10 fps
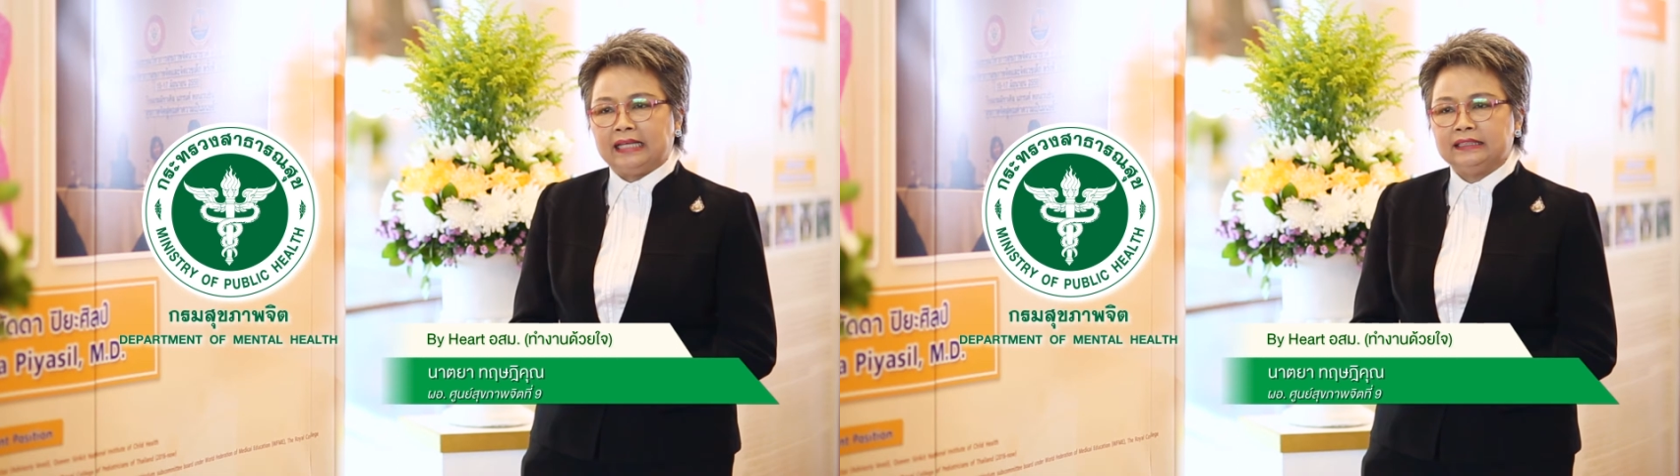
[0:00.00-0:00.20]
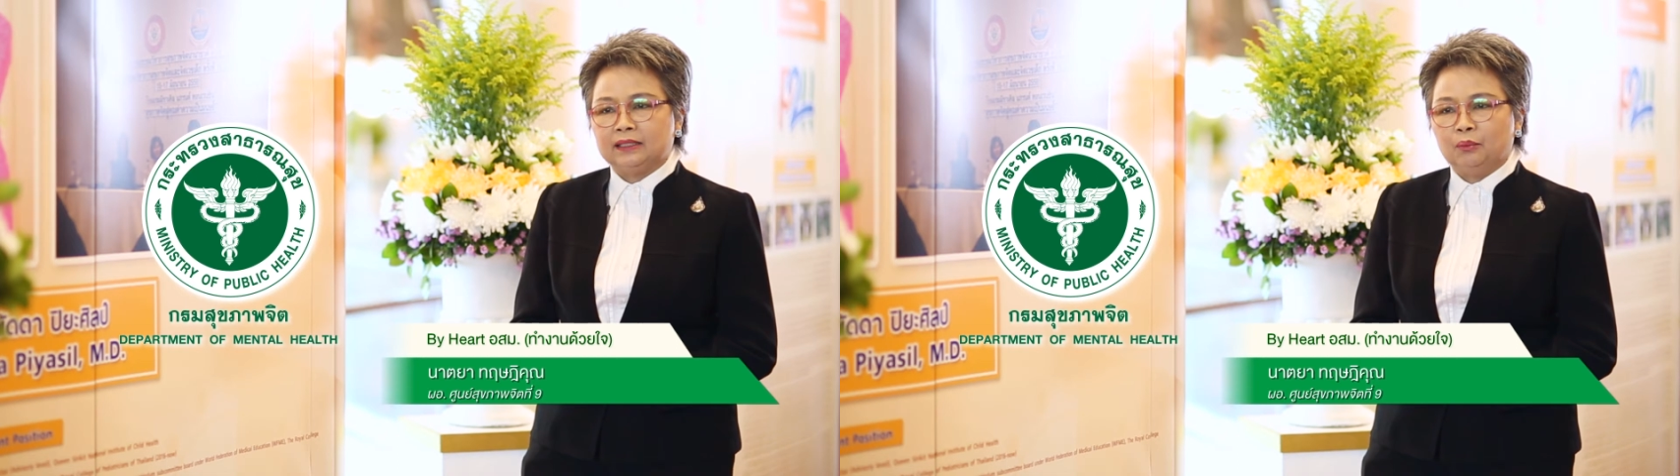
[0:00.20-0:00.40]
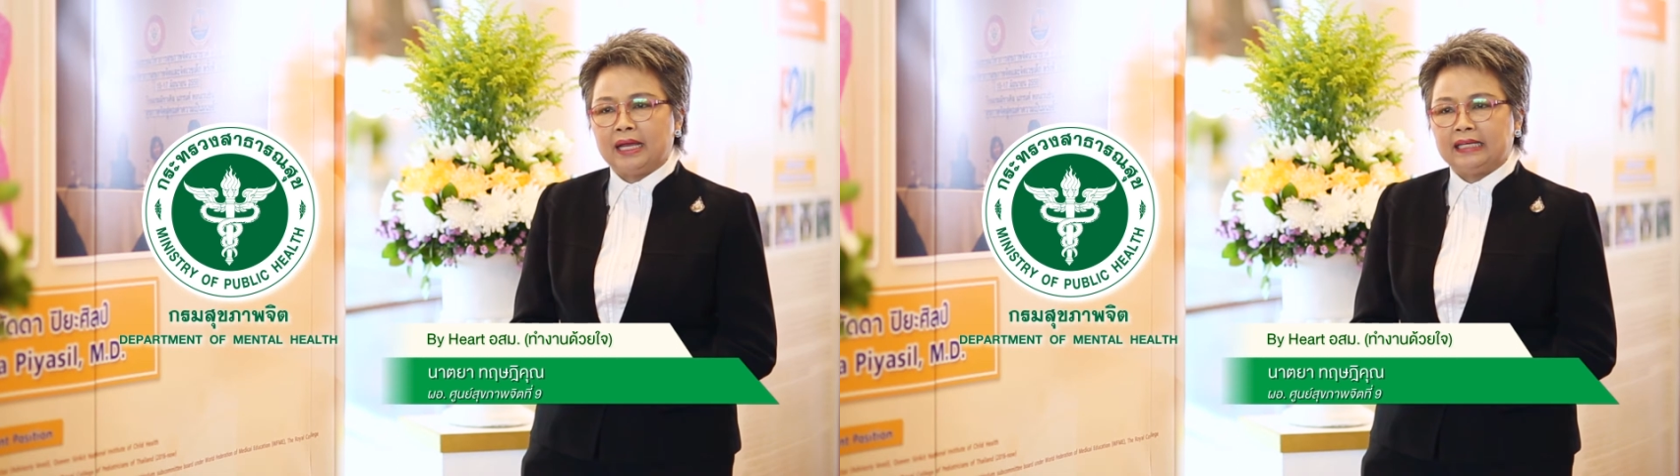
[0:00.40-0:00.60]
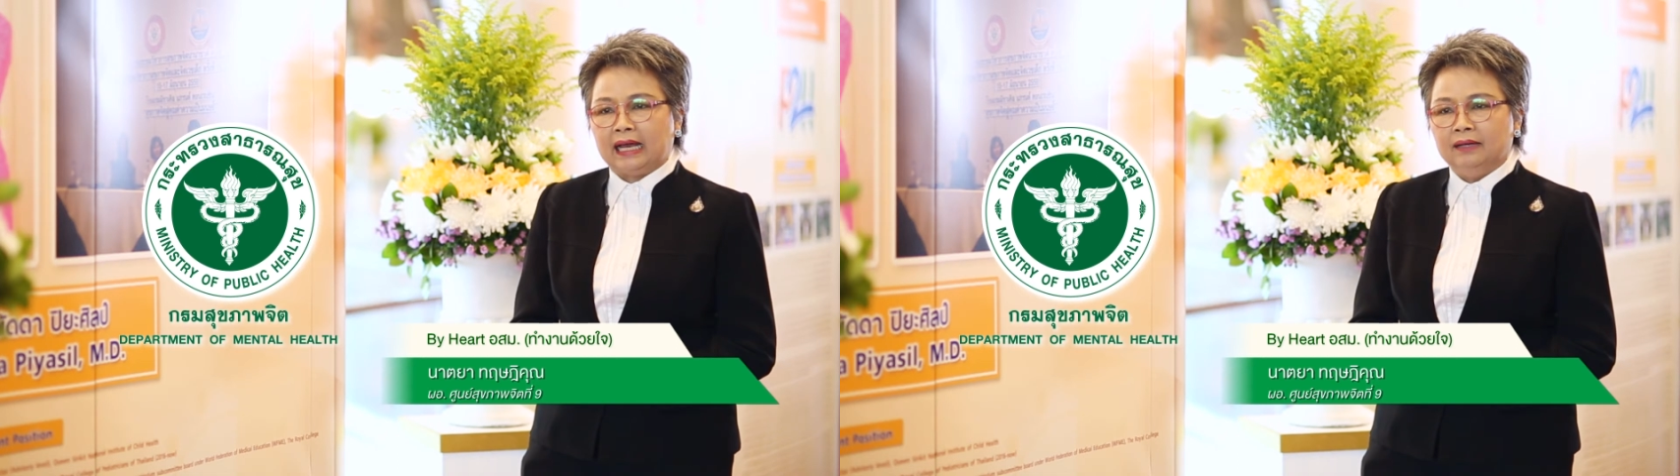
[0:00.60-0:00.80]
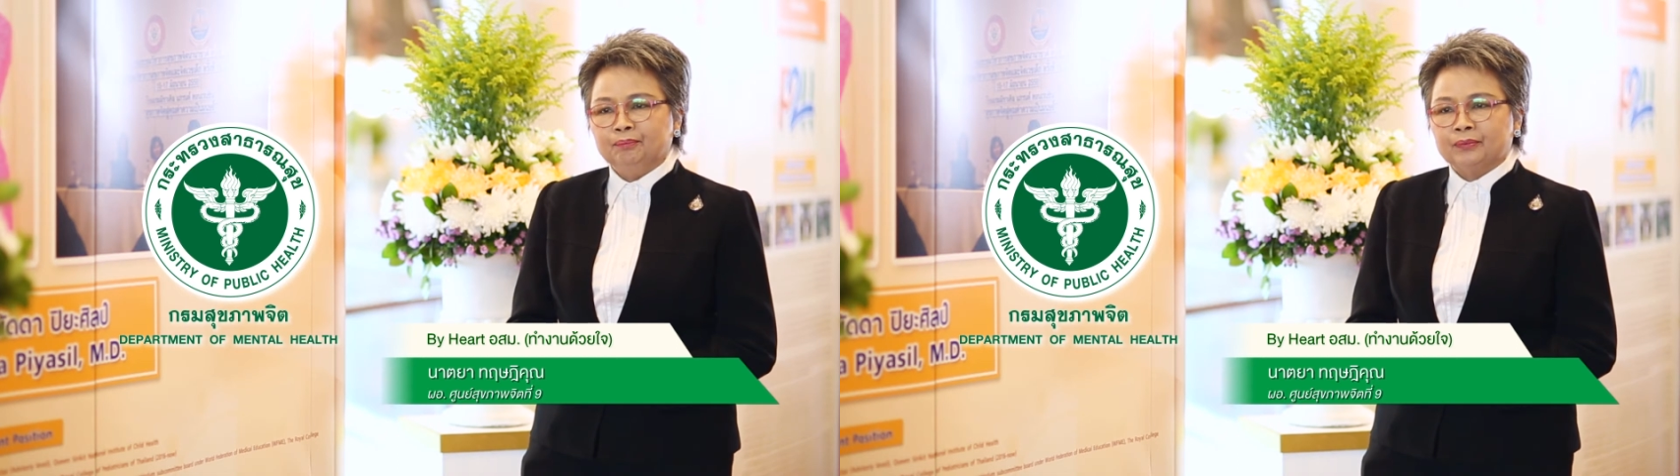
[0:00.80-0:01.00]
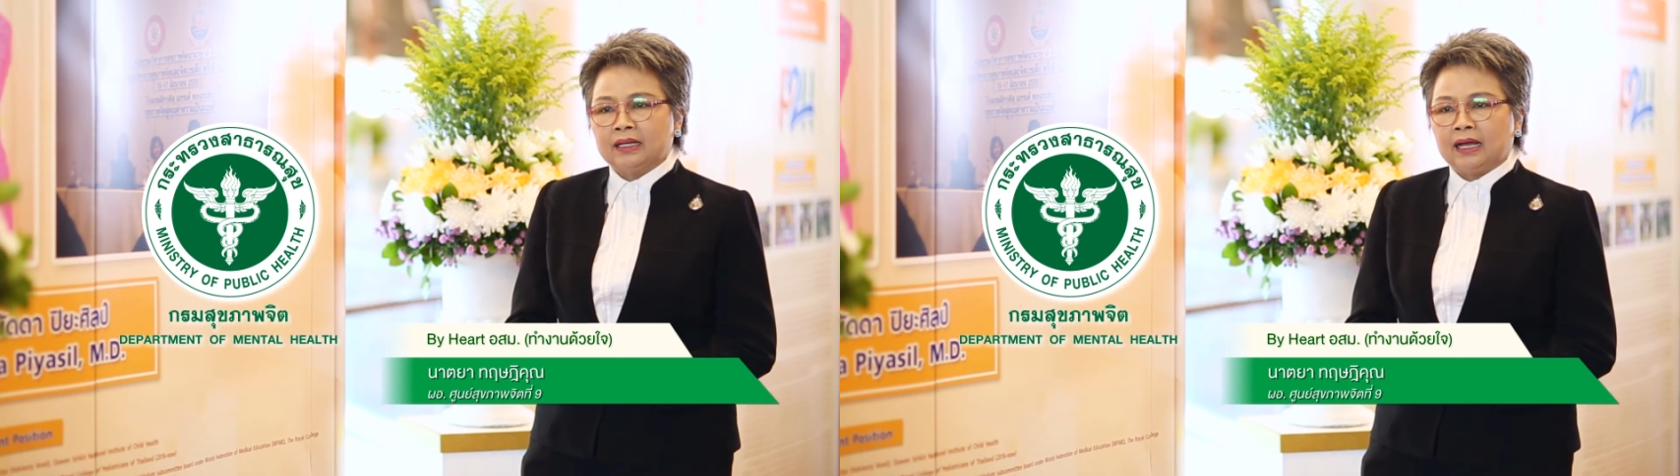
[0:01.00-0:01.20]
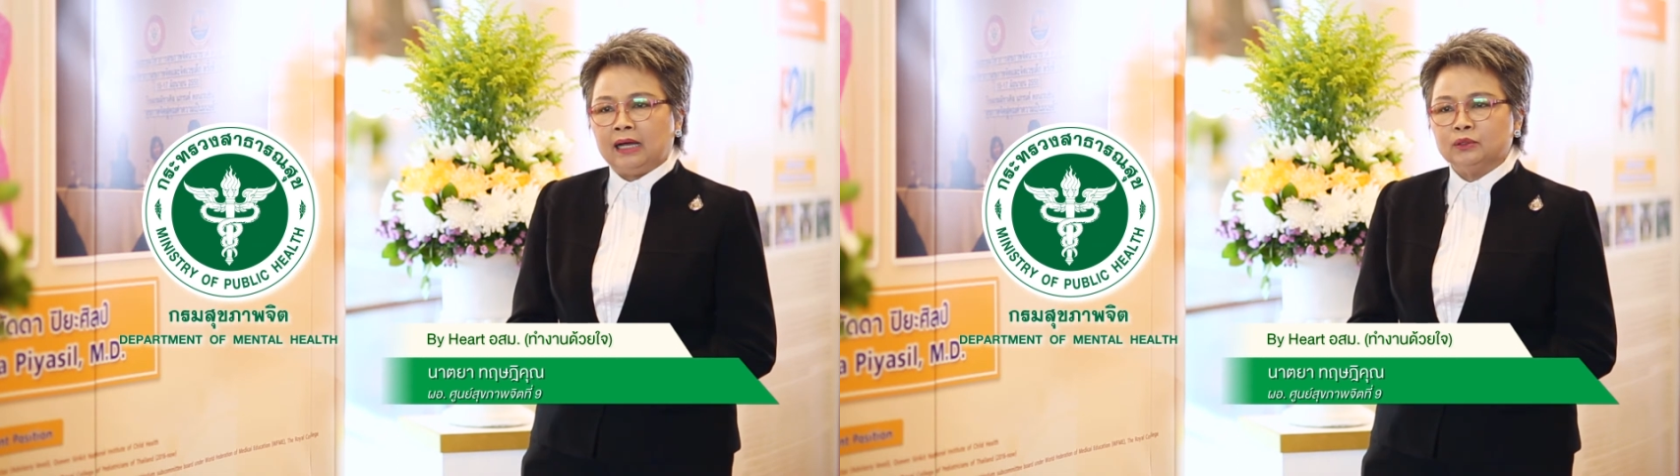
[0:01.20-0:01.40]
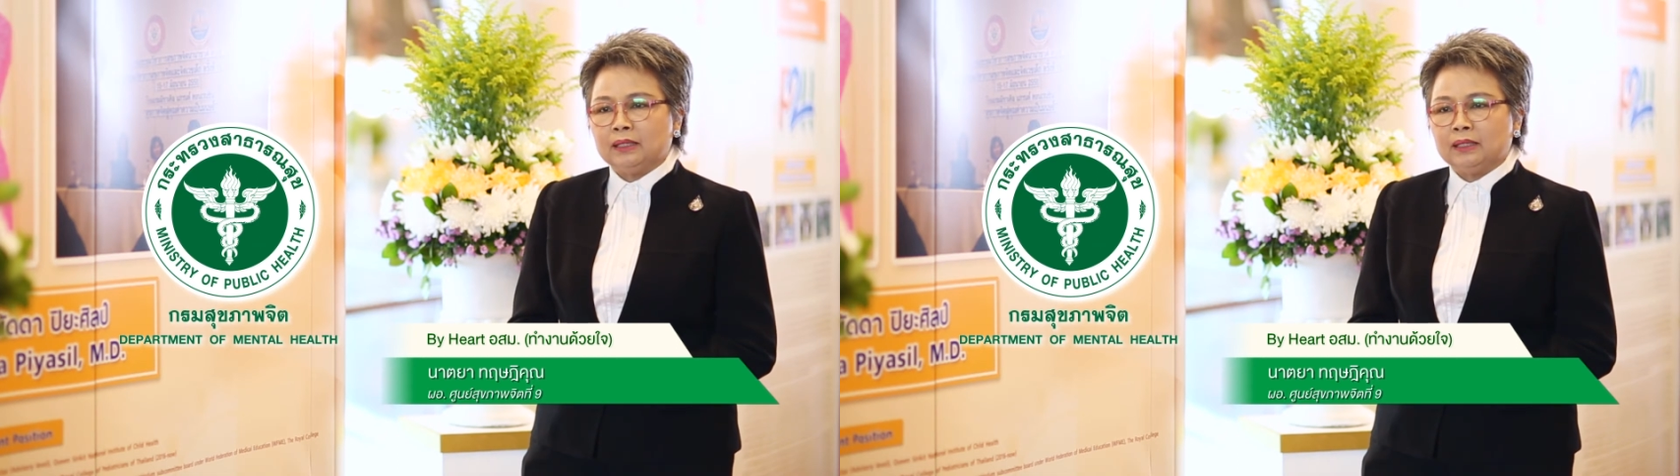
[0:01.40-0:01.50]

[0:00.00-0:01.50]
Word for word: ไข้จิตเวชเนี่ยเขา